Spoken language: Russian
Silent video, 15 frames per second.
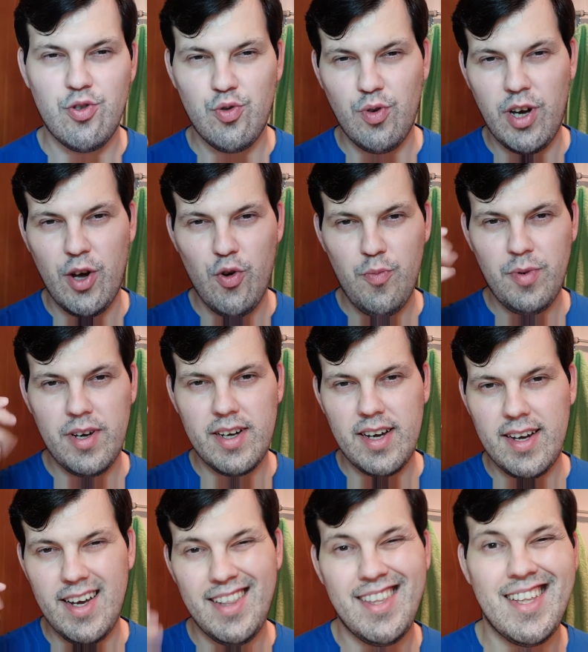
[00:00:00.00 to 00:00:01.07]
что коробка
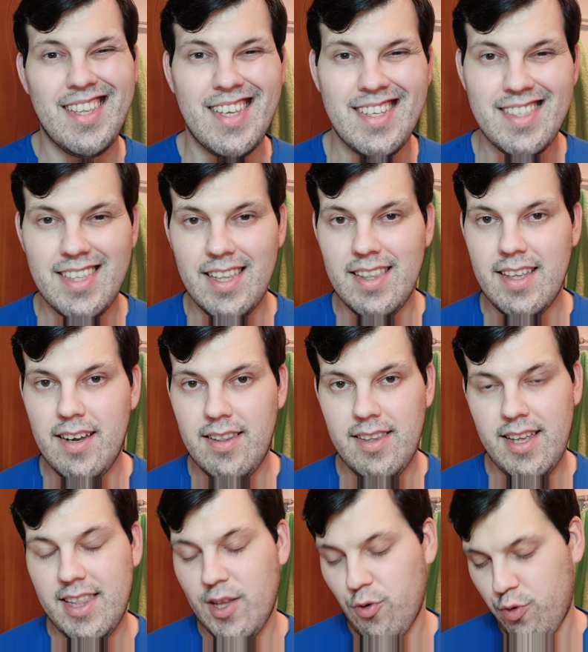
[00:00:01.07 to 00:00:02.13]
какая-то
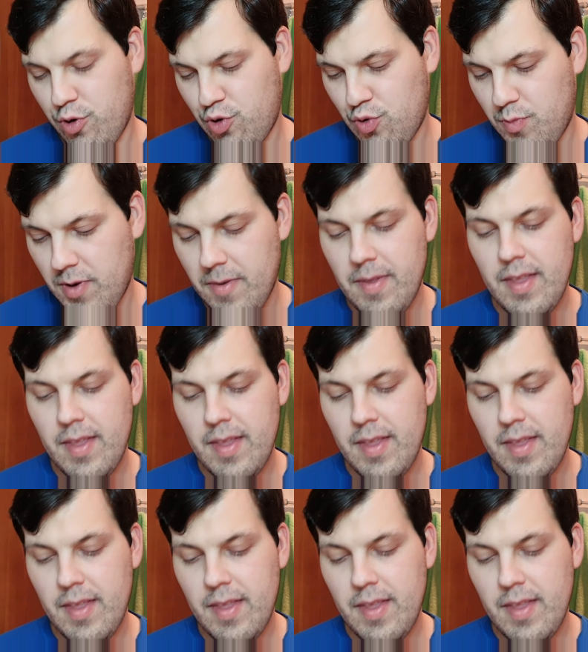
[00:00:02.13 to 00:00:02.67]
нестандартная на ощупь.